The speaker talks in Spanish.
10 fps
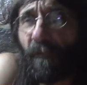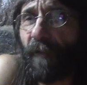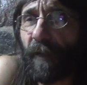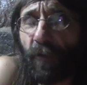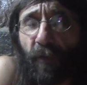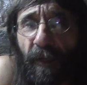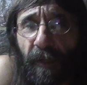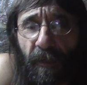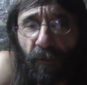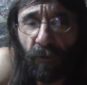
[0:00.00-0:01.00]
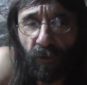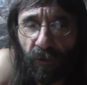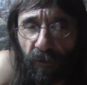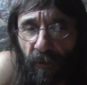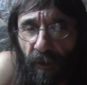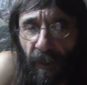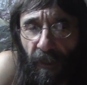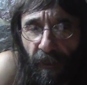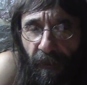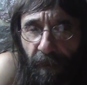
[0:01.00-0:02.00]
Factores de estos
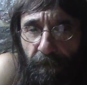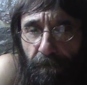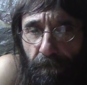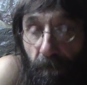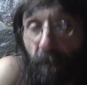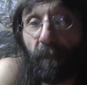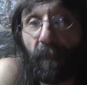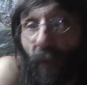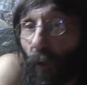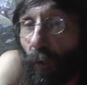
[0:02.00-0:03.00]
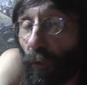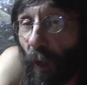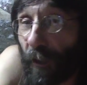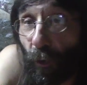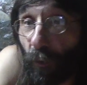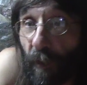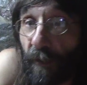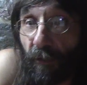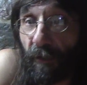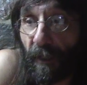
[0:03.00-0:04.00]
que, con cuatro
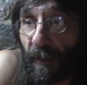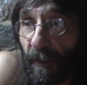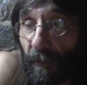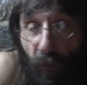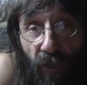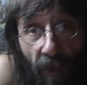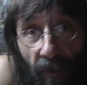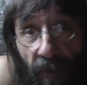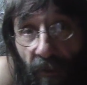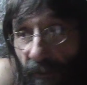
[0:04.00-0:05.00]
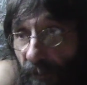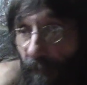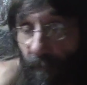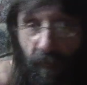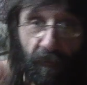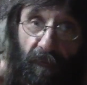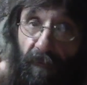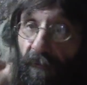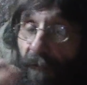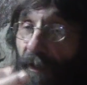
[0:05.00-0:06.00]
cuentos que muchas veces
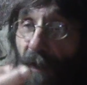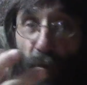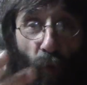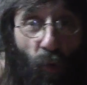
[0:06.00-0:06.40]
tienen un